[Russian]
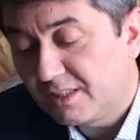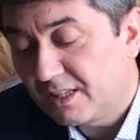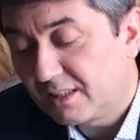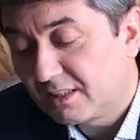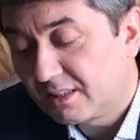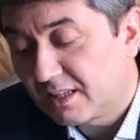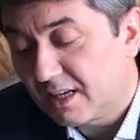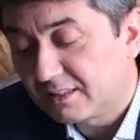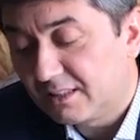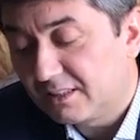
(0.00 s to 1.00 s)
я
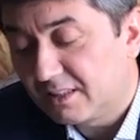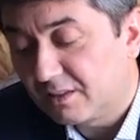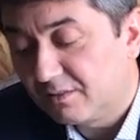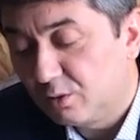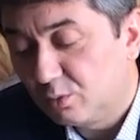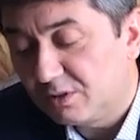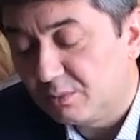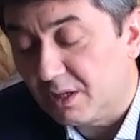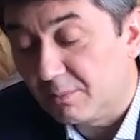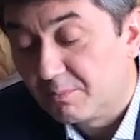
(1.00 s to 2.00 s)
как-то не так веду
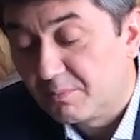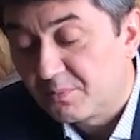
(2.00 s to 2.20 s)
себя.